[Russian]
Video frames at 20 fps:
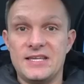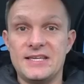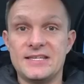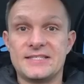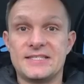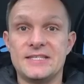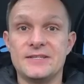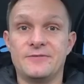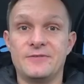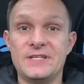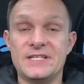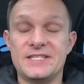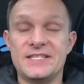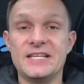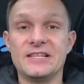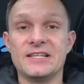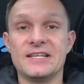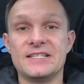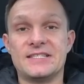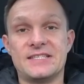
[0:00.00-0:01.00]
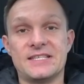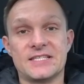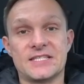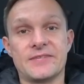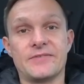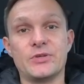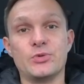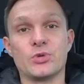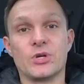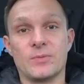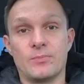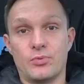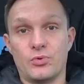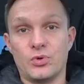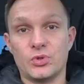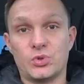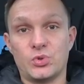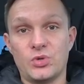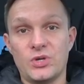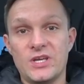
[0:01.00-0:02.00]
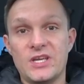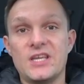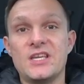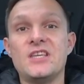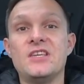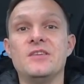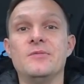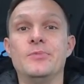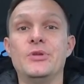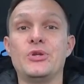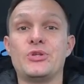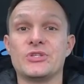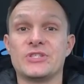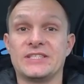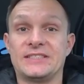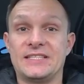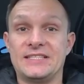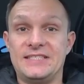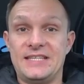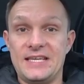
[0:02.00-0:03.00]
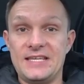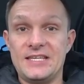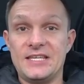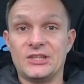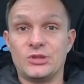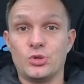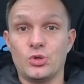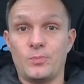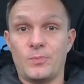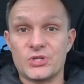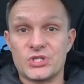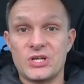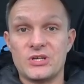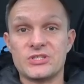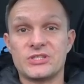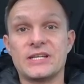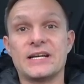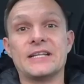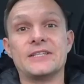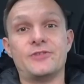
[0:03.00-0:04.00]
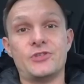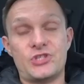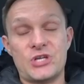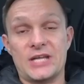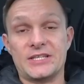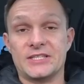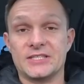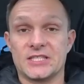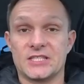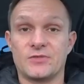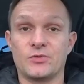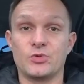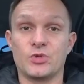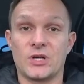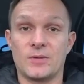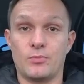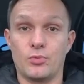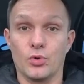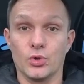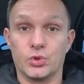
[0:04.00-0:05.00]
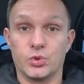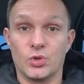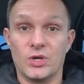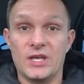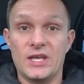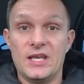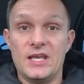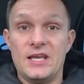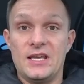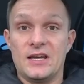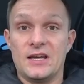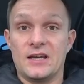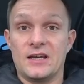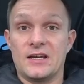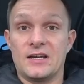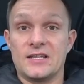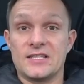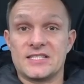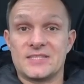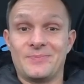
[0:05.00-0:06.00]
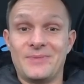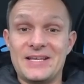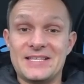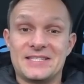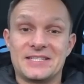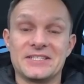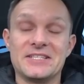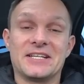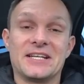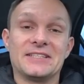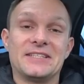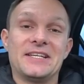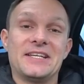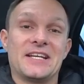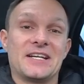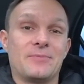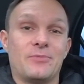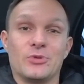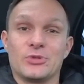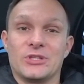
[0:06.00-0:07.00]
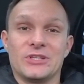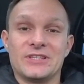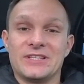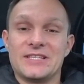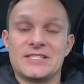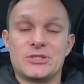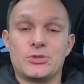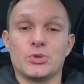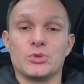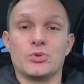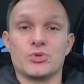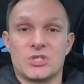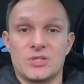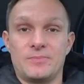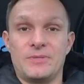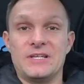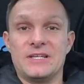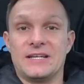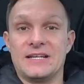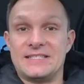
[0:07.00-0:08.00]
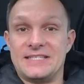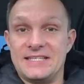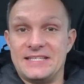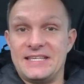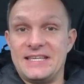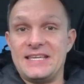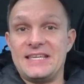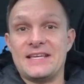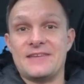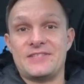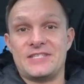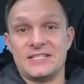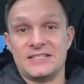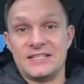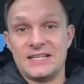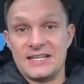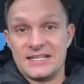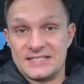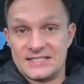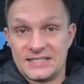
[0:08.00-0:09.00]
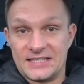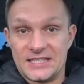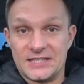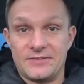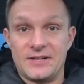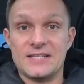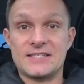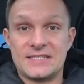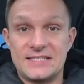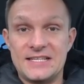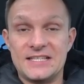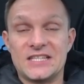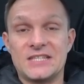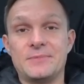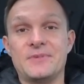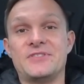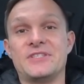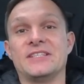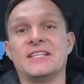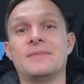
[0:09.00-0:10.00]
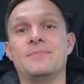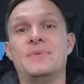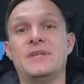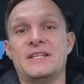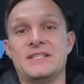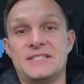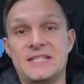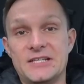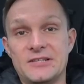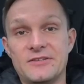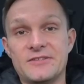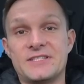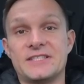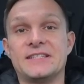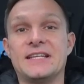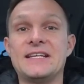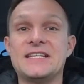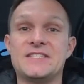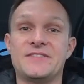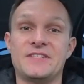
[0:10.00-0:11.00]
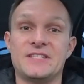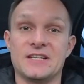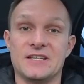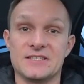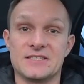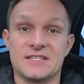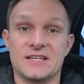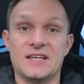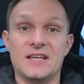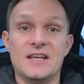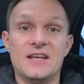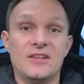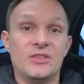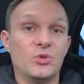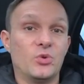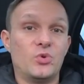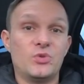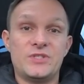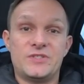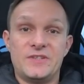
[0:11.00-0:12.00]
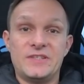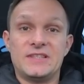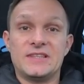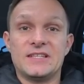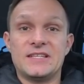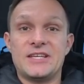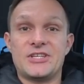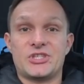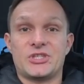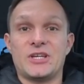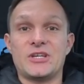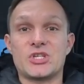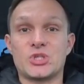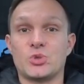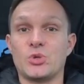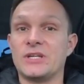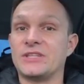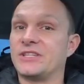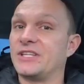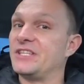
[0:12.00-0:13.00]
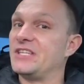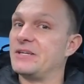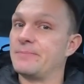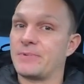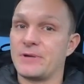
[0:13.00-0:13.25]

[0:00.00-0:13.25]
если вы делаете свою работу и берете за это деньги, то, пожалуйста, отвечайте за свою работу. Э, с моей стороны, когда я работал на СТО, него тоже были косяки, я всегда их закрывал с клиентами, всегда переделывал, всегда извинялся. Но действительно я считаю, что это не